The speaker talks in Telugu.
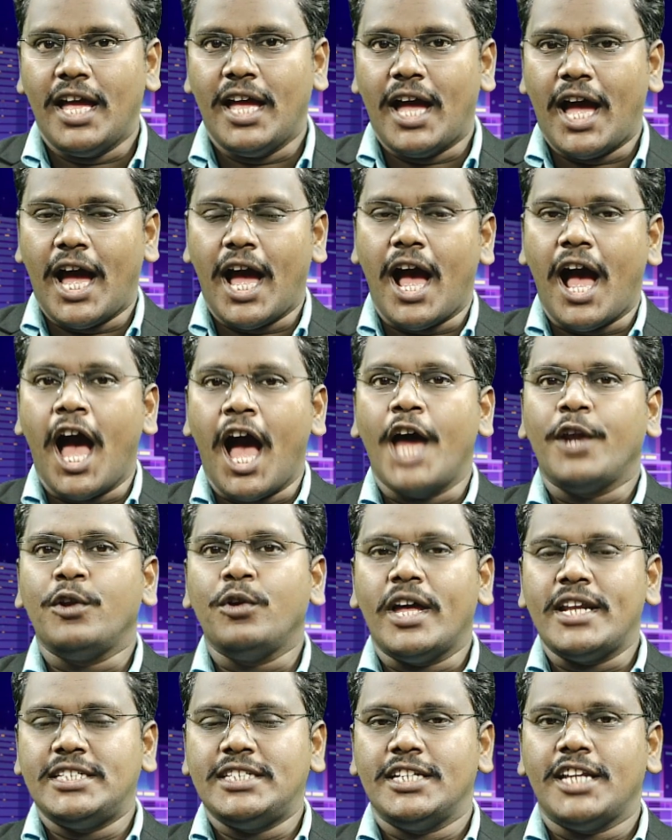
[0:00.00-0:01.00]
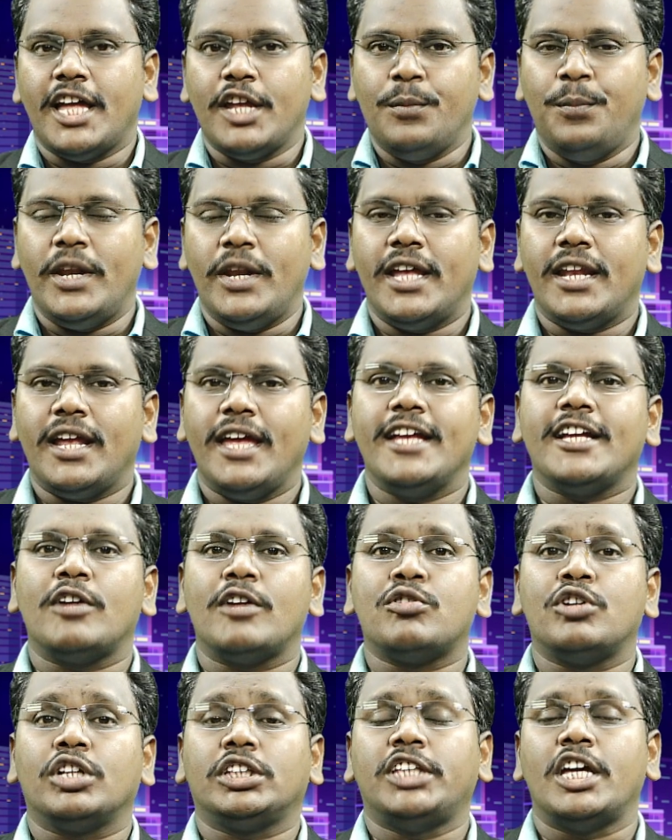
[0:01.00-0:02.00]
ఆ ఆరు అరిసిన అరుపులైనా ఇంకా
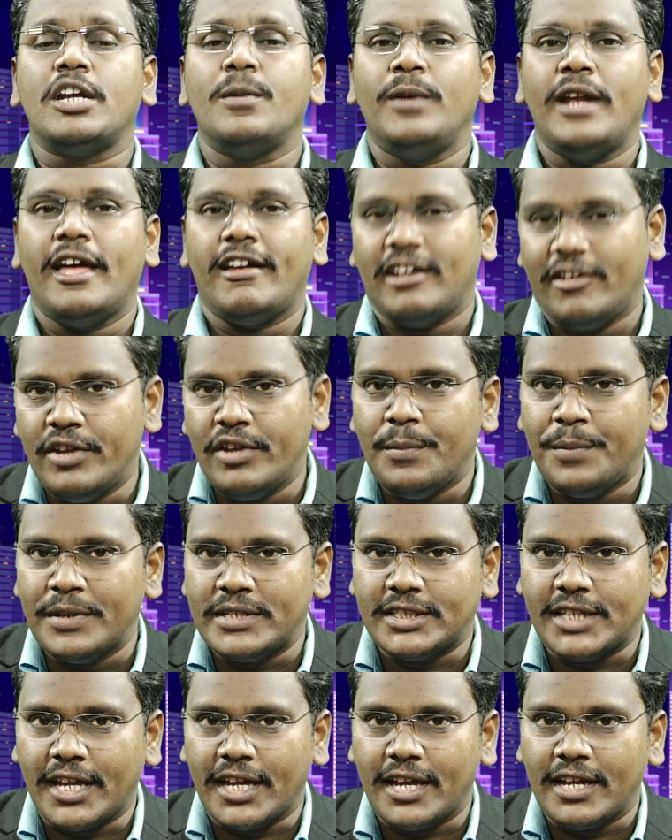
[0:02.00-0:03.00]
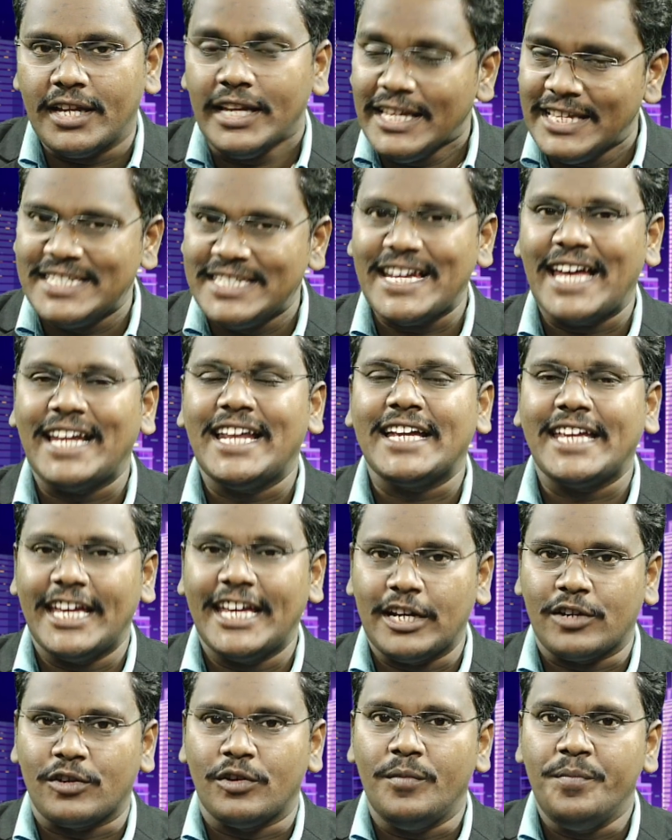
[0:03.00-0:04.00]
కొత్త అరుపులు ఏమైనా వినిపిస్తాయా ఇది చాలా
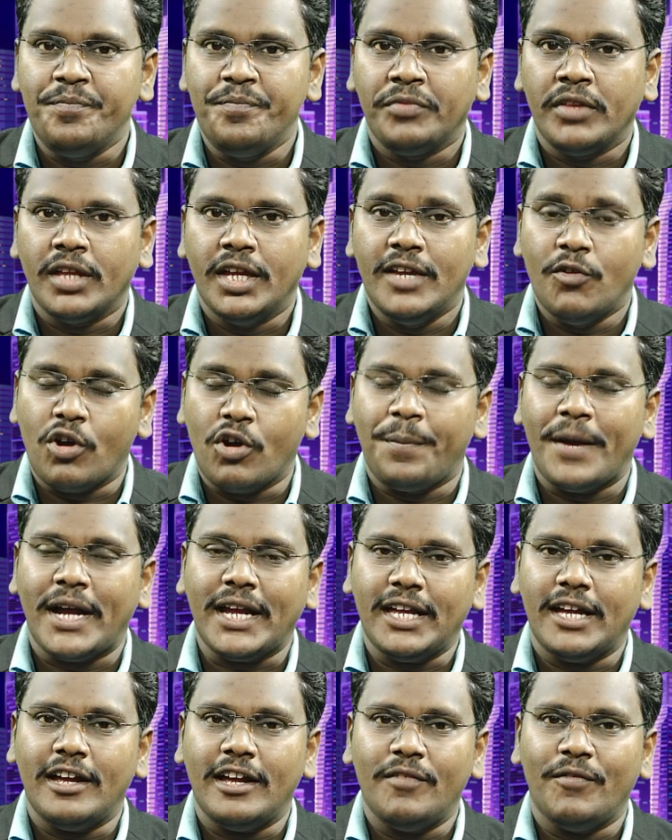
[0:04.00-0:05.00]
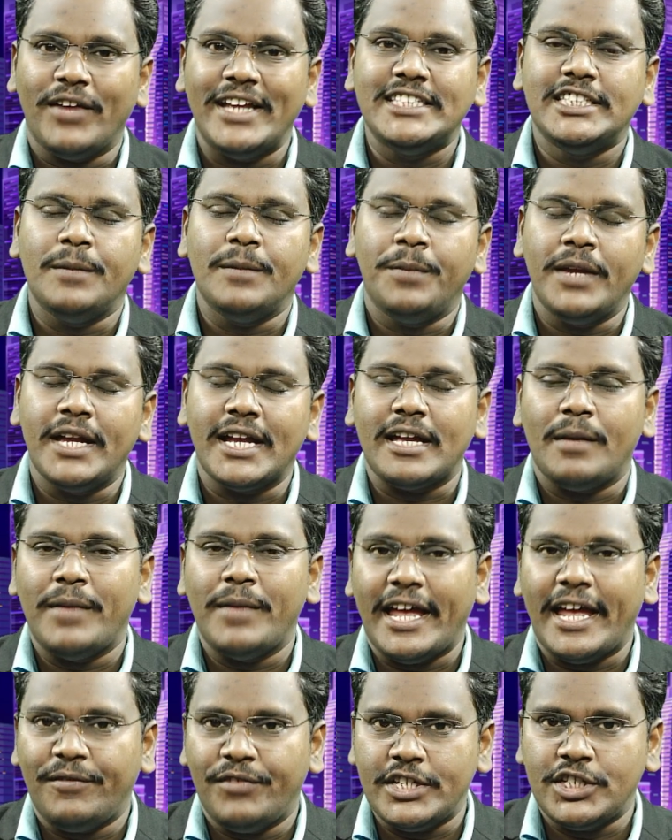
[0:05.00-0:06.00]
కీలకం ఒక పక్క వైసీపీ ఇంకా
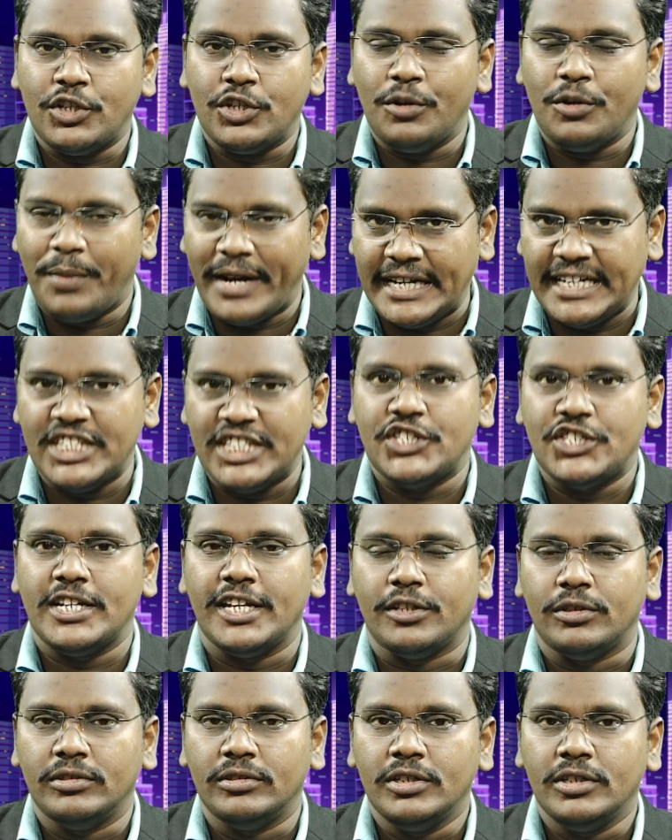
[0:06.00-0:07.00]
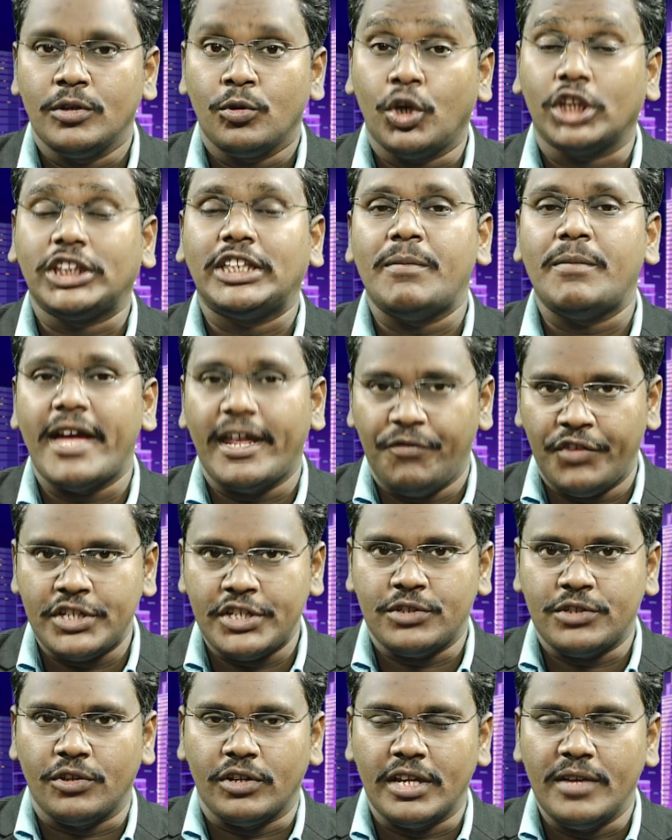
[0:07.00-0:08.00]
మేనిఫెస్టోని ప్రకటించలేదు కొత్త
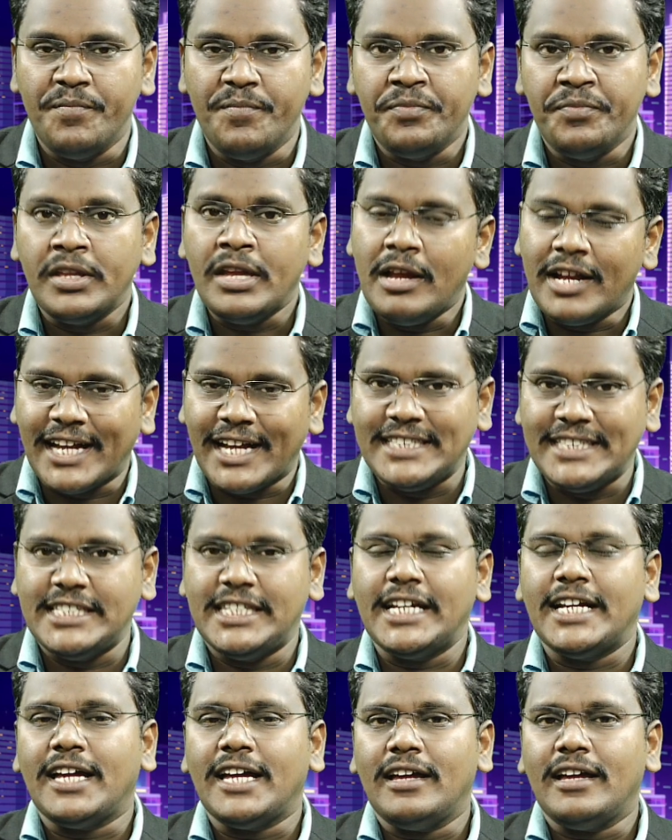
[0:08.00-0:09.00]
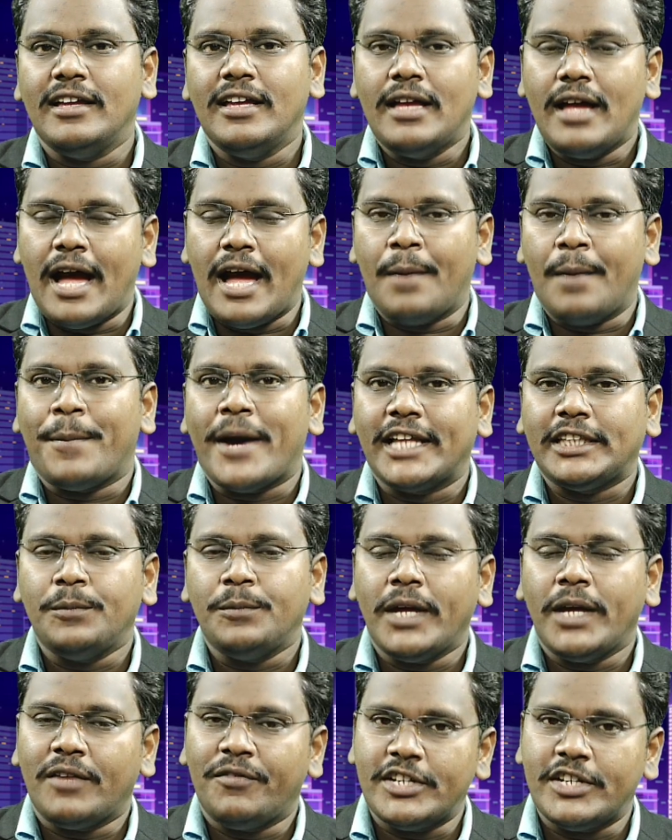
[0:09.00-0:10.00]
మేనిఫెస్టోని ఖచ్చితంగా ఆ పాత
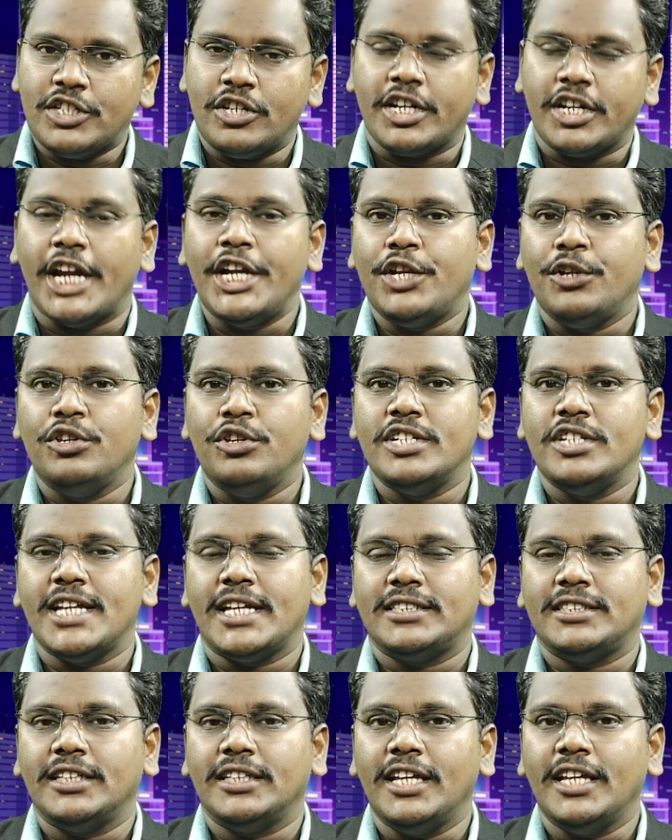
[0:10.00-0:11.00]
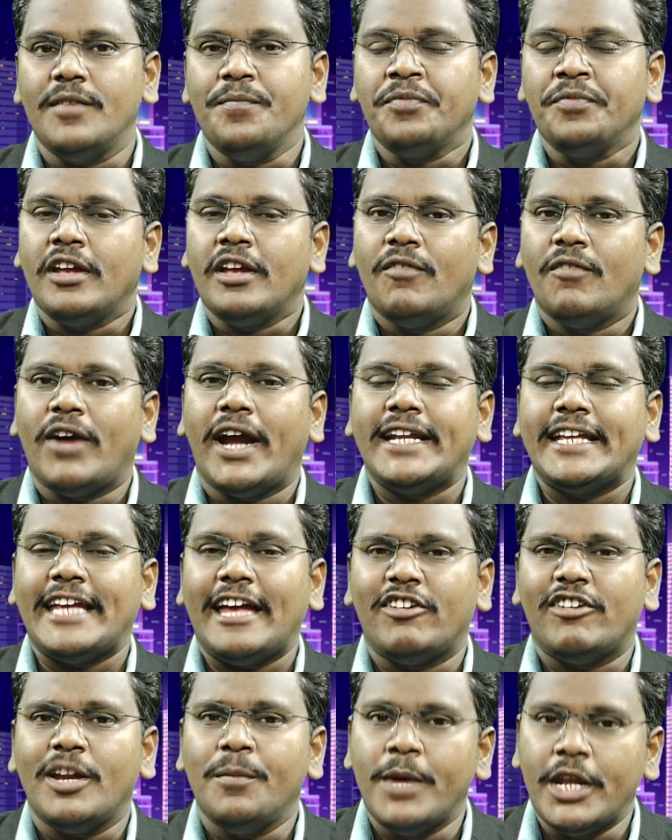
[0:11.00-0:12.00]
మేనిఫెస్టో కంటిన్యూ చేస్తుంది వాటికి
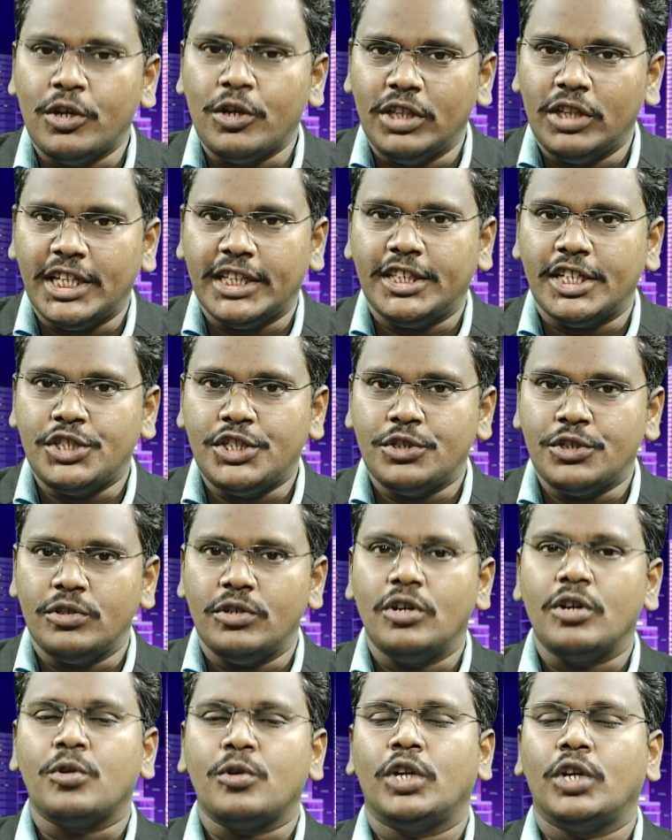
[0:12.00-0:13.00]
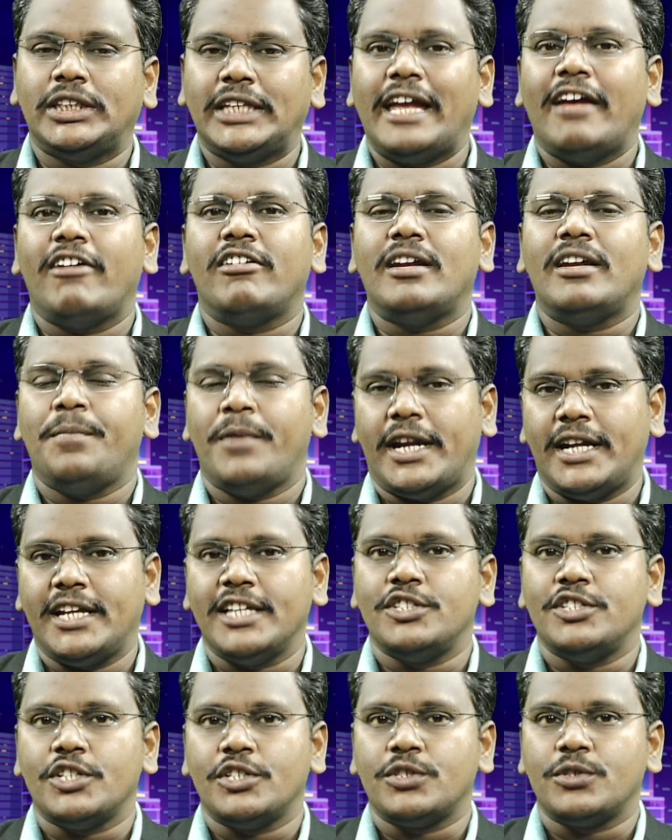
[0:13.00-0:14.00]
ఏమన్నా మెరుగులు దిద్దచ్చు కొత్తగా ఏమన్నా
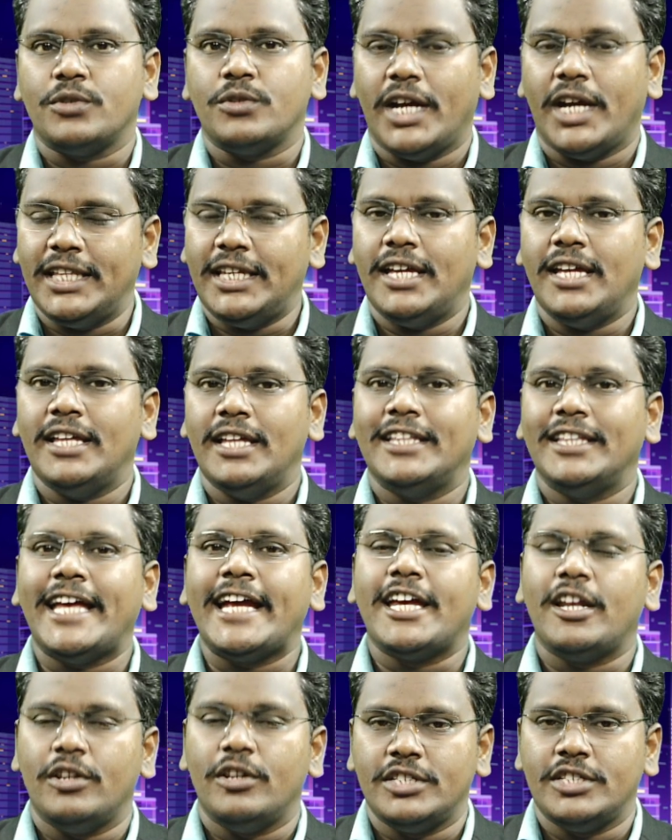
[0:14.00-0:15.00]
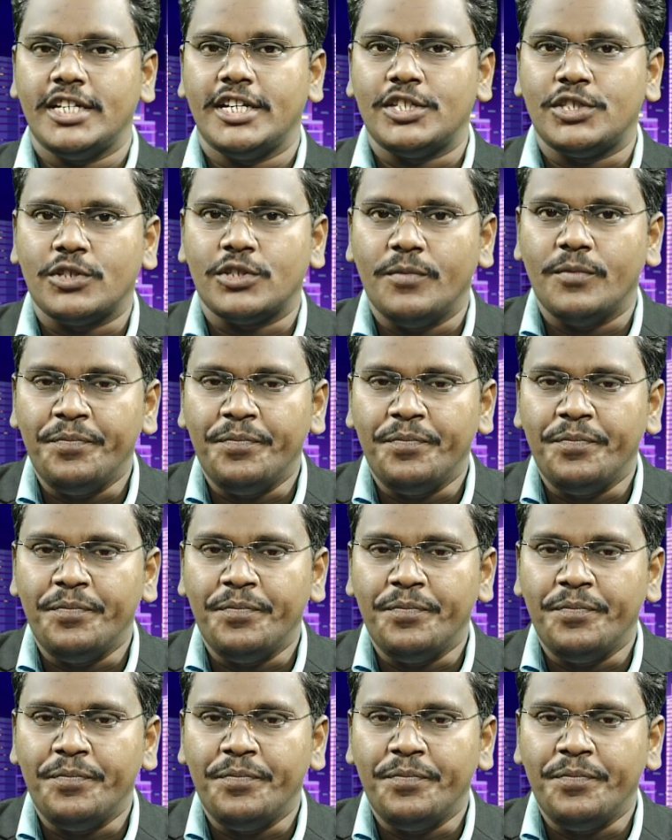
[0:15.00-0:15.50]
ప్రకటించవచ్చు అది దగ్గరలో చేయొచ్చు